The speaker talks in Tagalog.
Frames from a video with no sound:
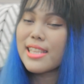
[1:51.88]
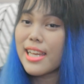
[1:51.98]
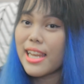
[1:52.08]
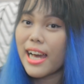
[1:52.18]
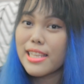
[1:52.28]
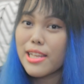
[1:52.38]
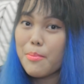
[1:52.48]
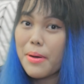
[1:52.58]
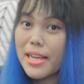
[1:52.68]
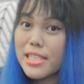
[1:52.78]
na lang ng
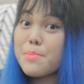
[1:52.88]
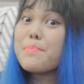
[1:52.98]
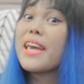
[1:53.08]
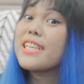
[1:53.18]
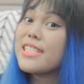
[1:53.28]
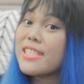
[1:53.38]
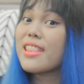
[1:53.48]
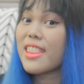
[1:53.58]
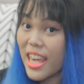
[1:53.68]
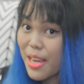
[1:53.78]
mga
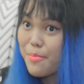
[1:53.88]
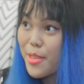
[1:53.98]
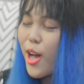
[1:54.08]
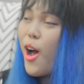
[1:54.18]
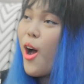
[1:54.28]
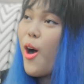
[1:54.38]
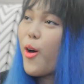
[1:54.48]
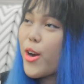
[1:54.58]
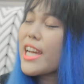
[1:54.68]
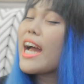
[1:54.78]
space-themed
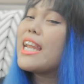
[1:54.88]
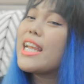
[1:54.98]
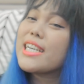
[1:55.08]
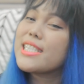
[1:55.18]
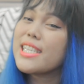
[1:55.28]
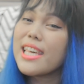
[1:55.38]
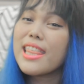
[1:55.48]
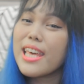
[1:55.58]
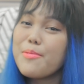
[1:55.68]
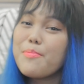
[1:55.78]
or
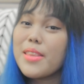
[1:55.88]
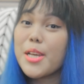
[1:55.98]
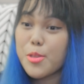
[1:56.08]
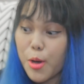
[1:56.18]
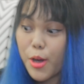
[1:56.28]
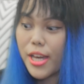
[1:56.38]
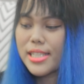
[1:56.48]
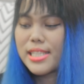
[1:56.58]
galaxy-themed na toys.